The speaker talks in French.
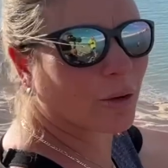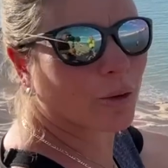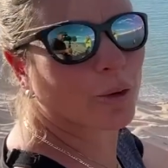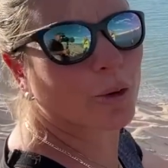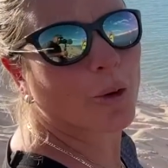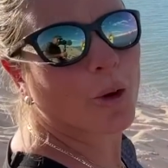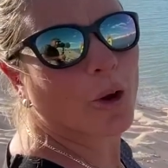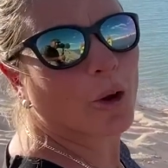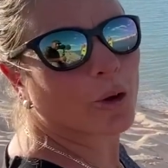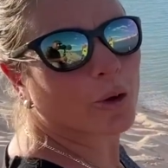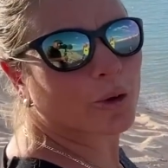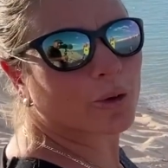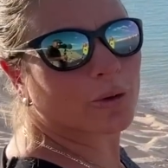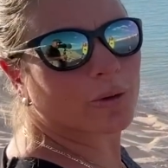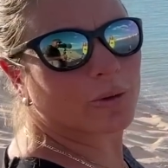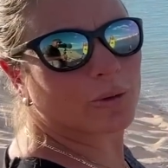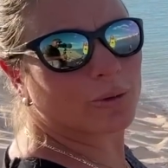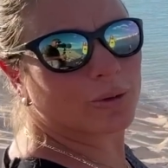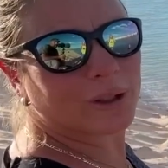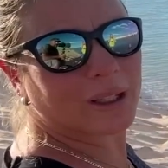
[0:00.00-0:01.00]
euh,
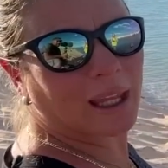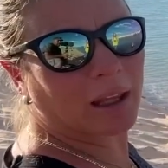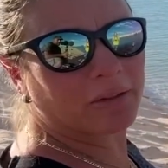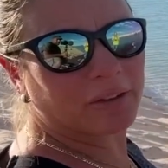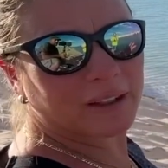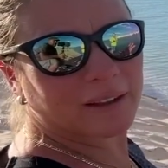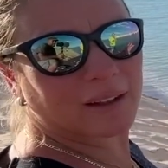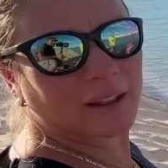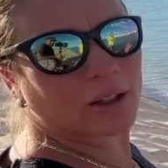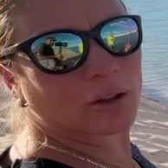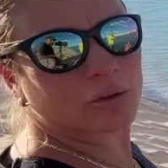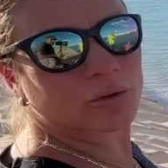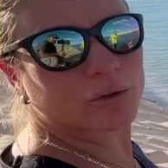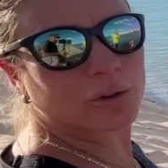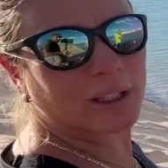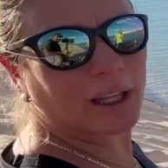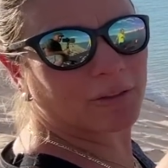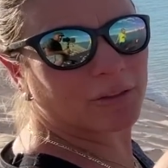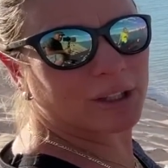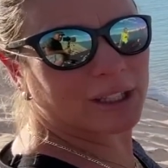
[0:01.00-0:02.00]
une cavité en
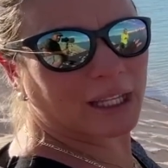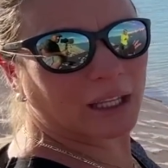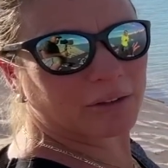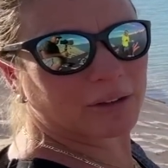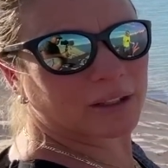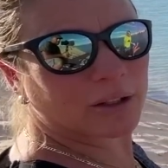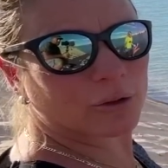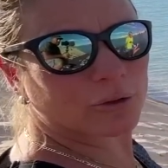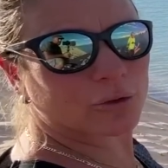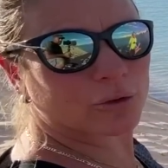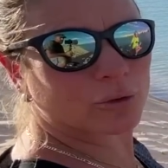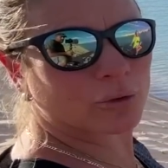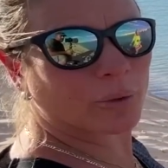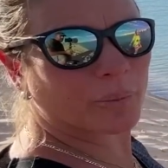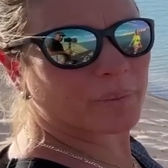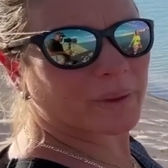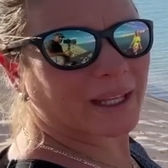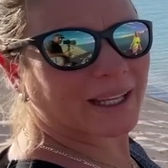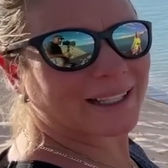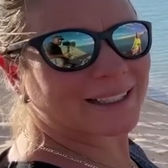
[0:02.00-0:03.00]
dessous, il y avait une cavité en dessous
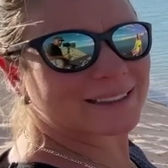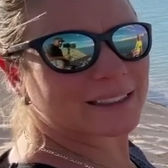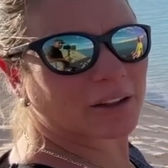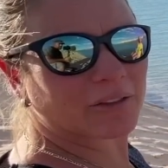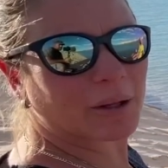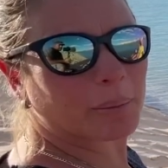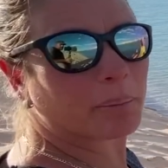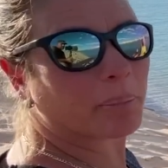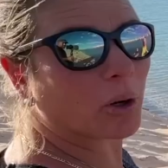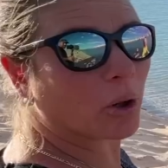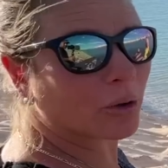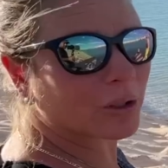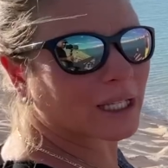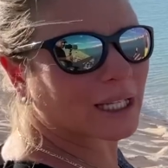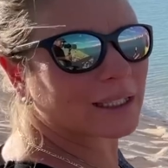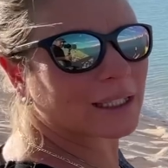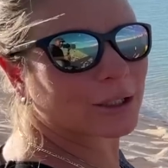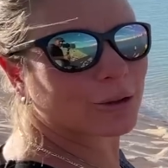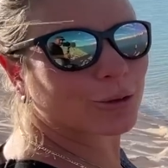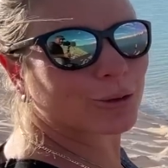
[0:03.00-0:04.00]
et ils avaient
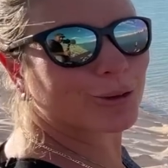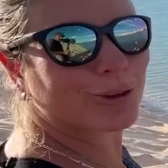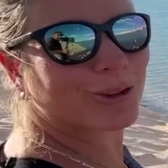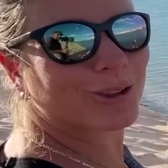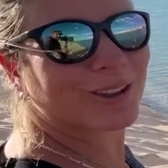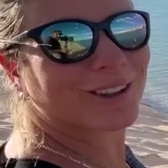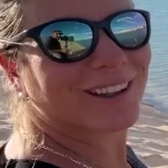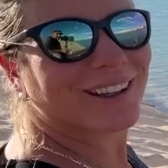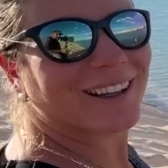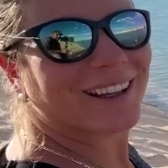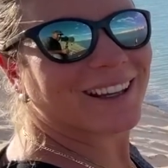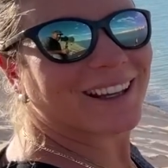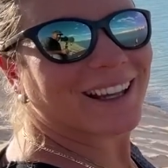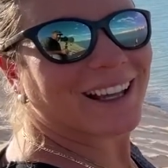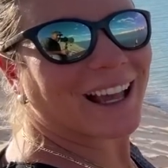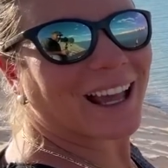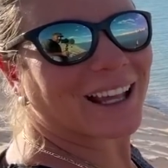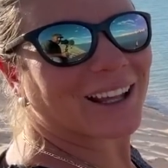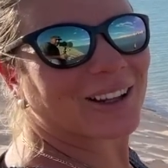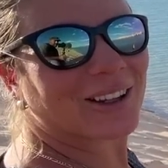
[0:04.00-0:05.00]
planqué des trucs.
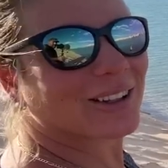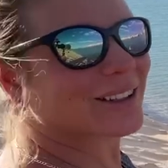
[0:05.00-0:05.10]
Non, euh,